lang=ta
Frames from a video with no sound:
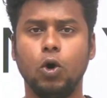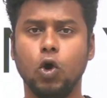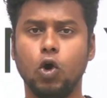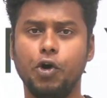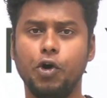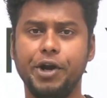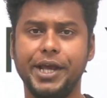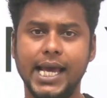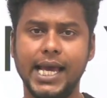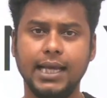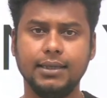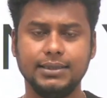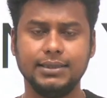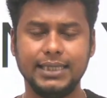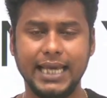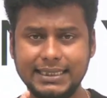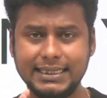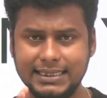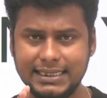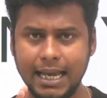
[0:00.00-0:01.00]
உங்களுடைய
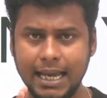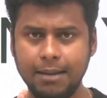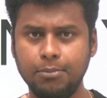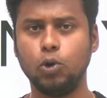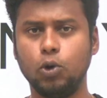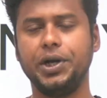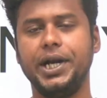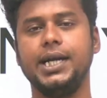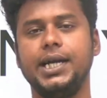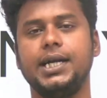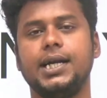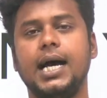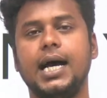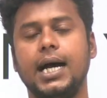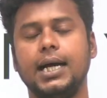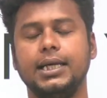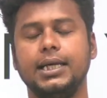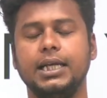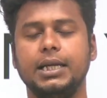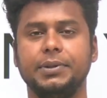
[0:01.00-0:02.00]
எக்ஸாம் ஓரியன்டாக
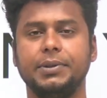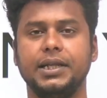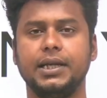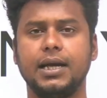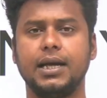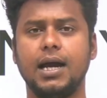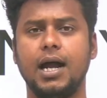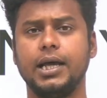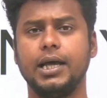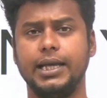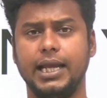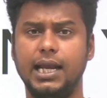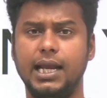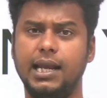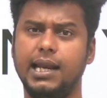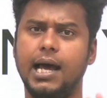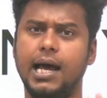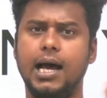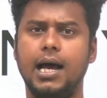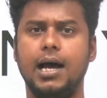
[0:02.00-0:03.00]
இருப்பதற்கான
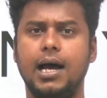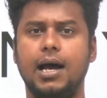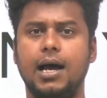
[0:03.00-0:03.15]
எல்லா